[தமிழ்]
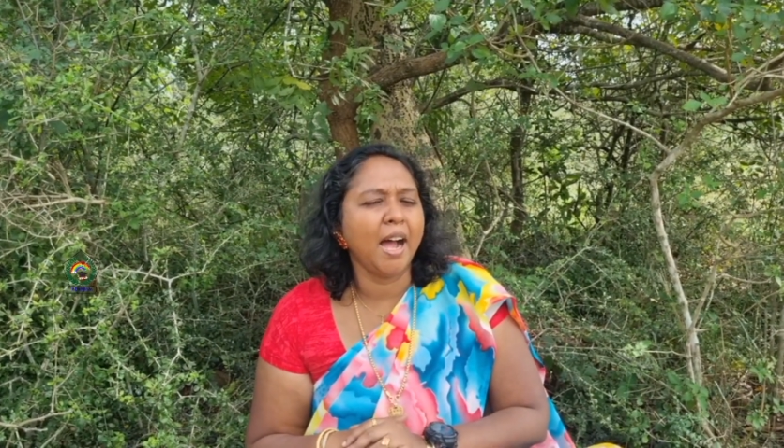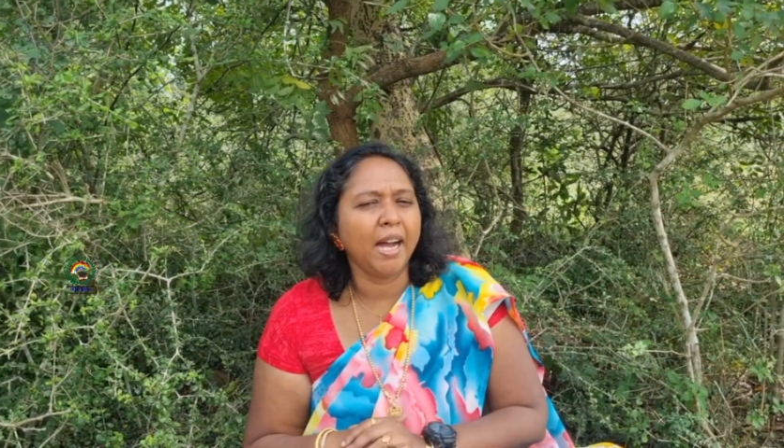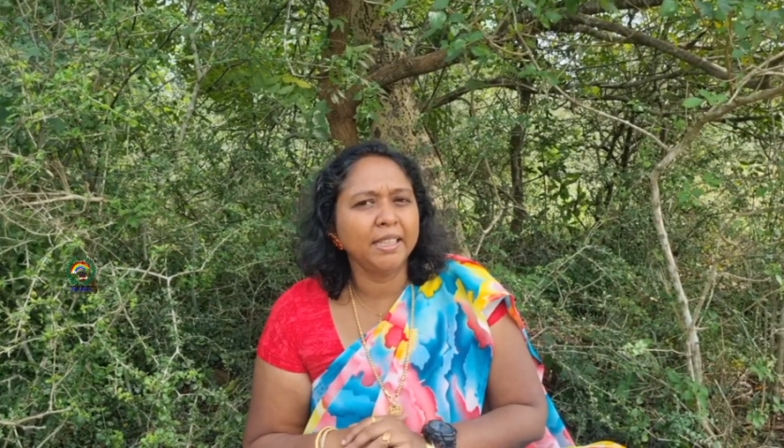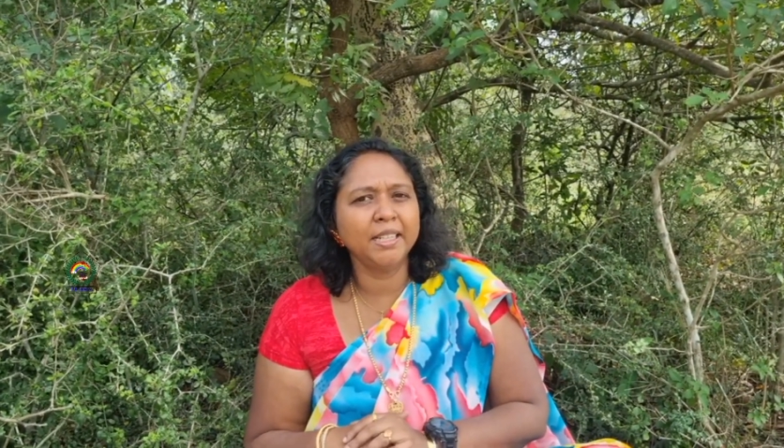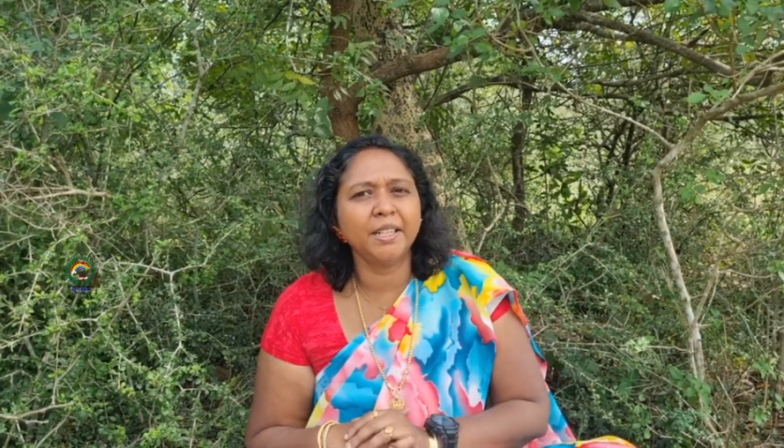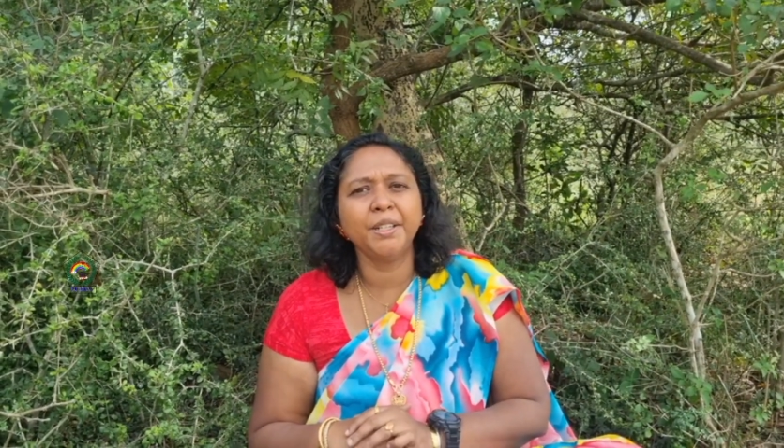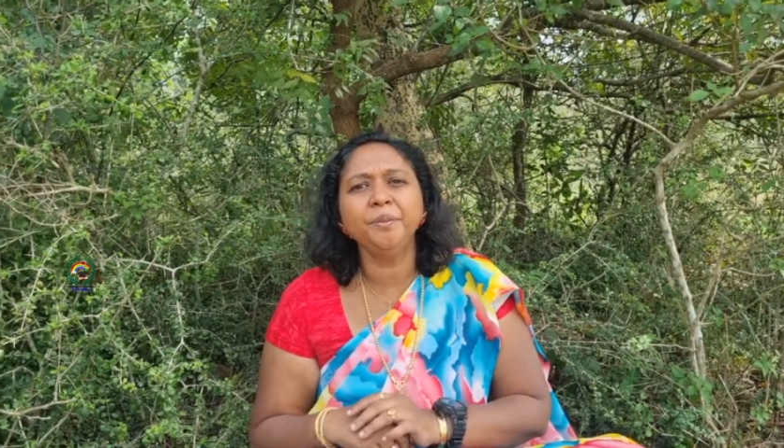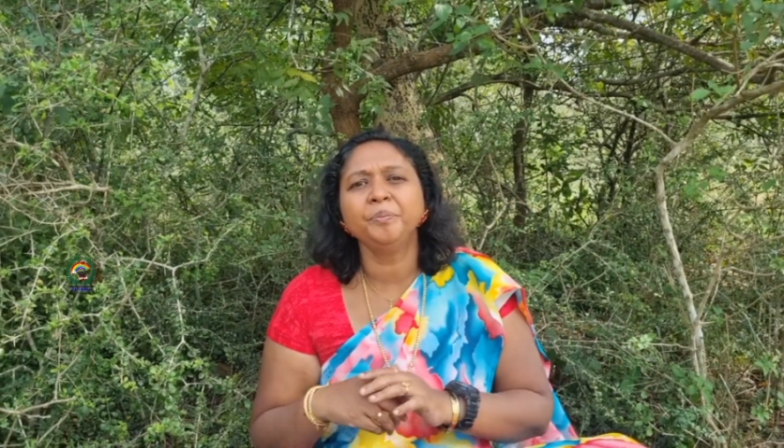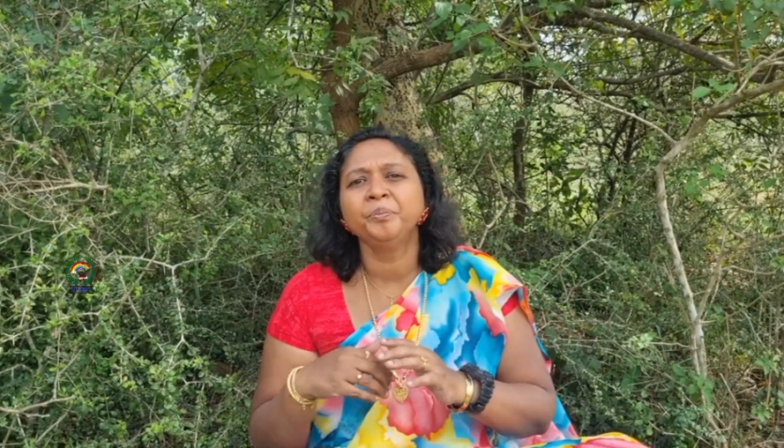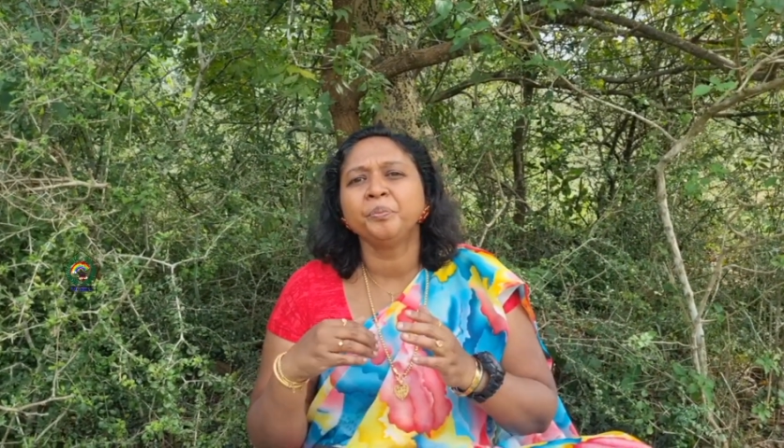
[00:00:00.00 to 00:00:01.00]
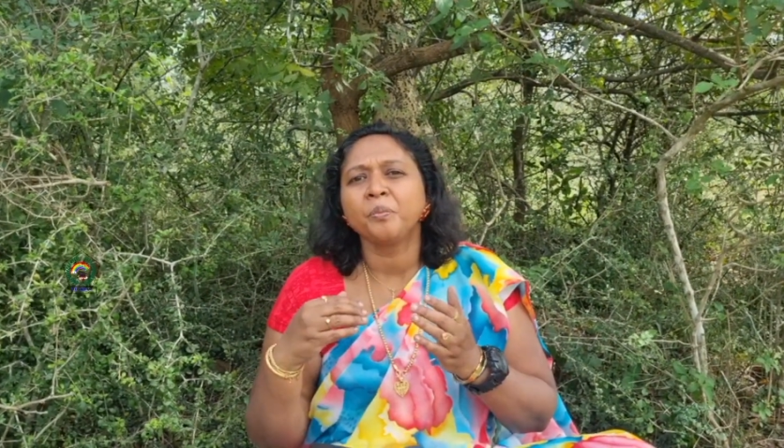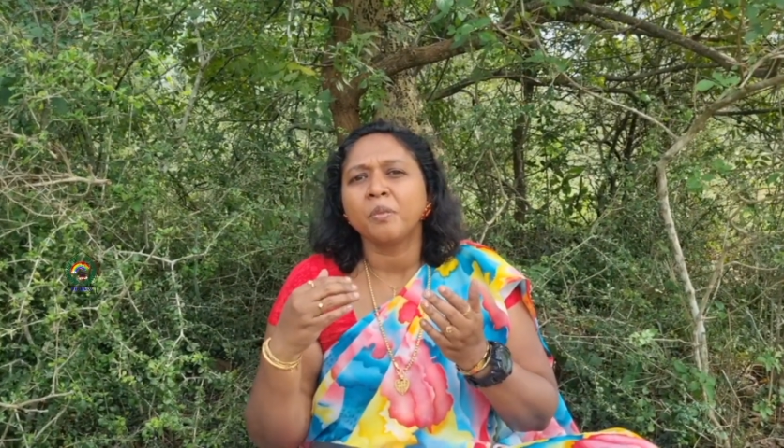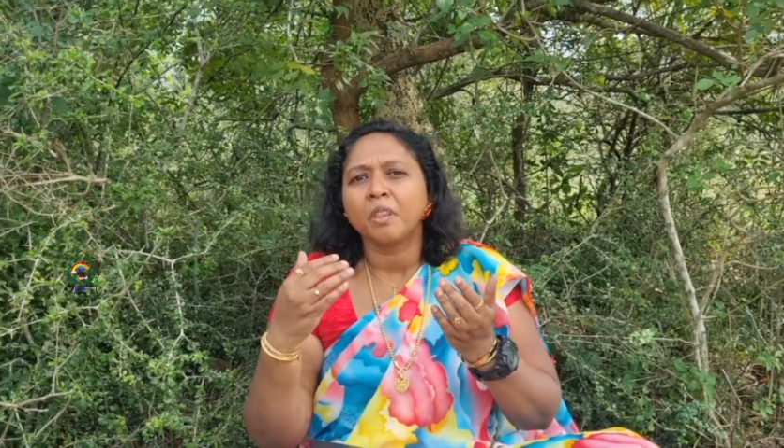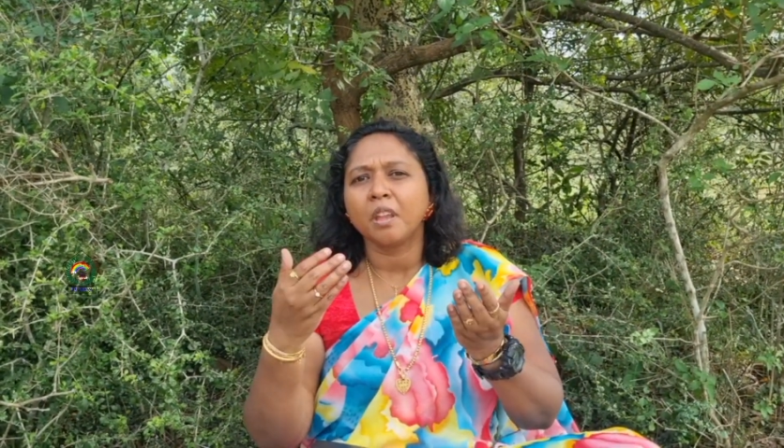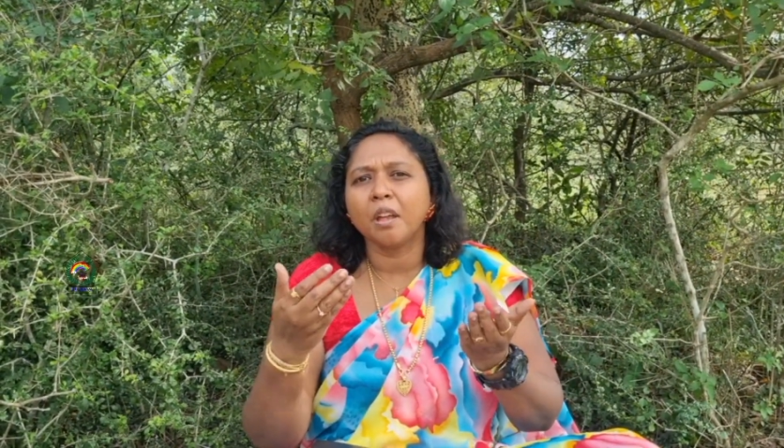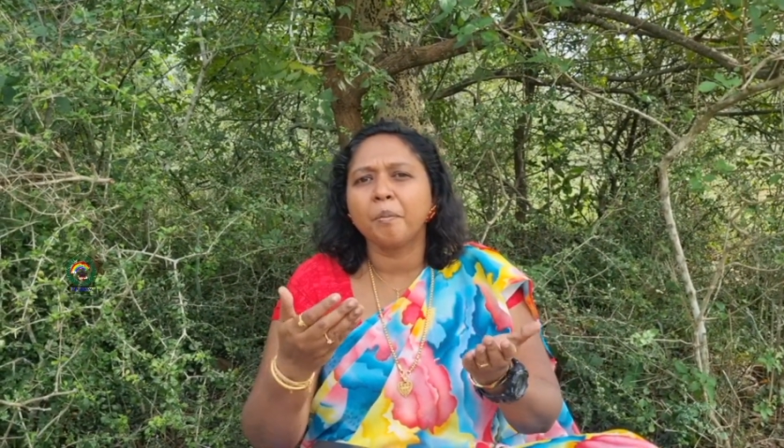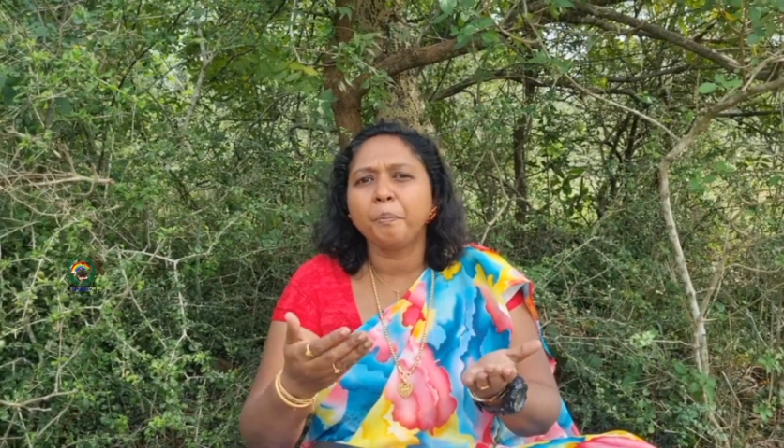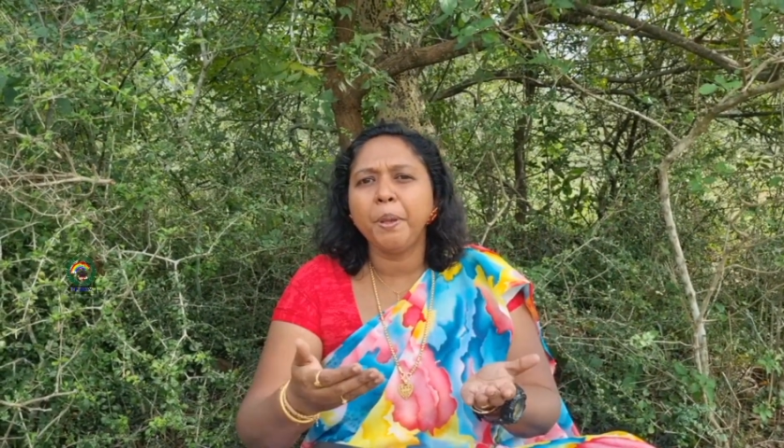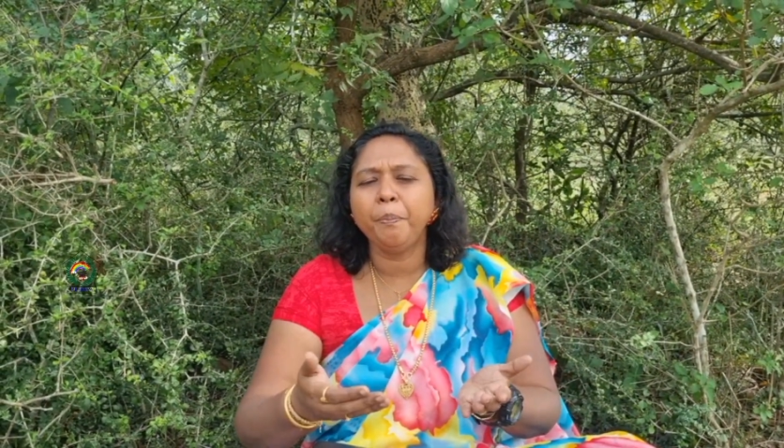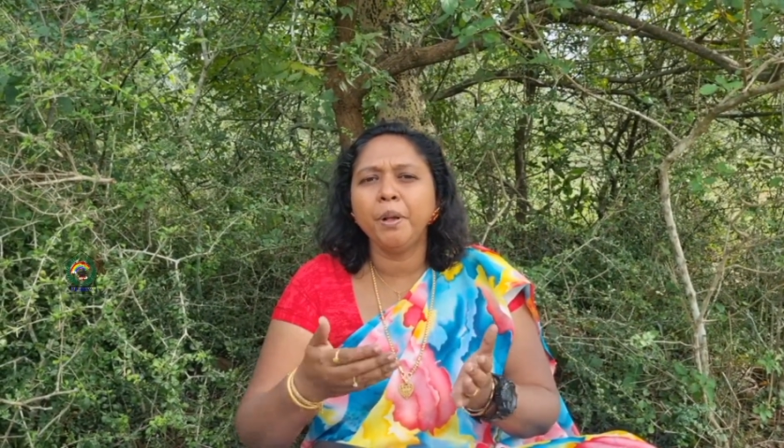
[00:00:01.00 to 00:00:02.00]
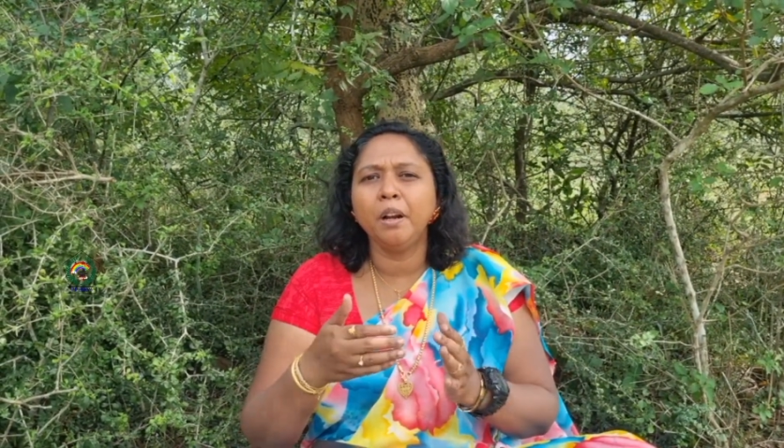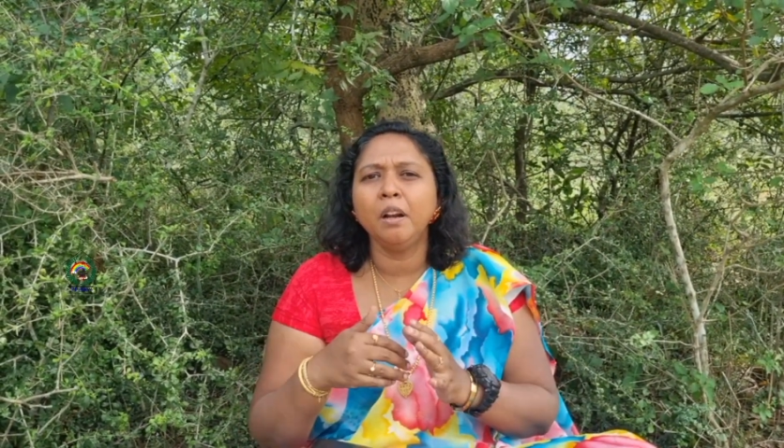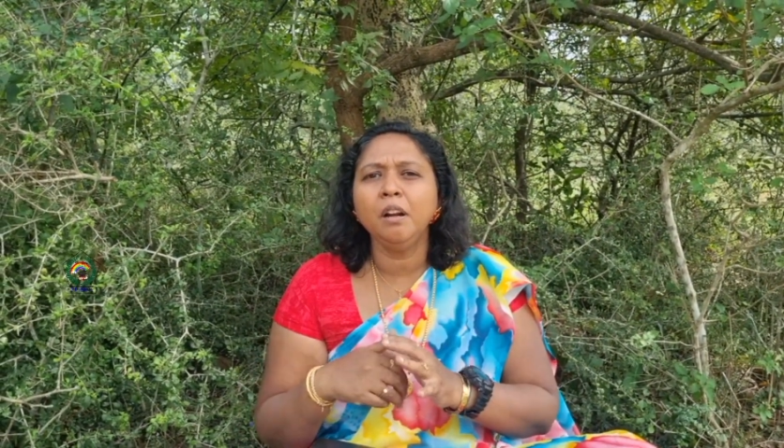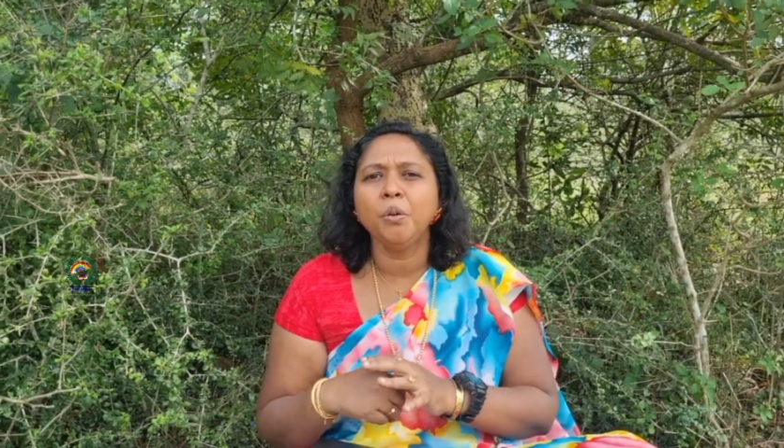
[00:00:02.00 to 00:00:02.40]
அதர் பீப்புள்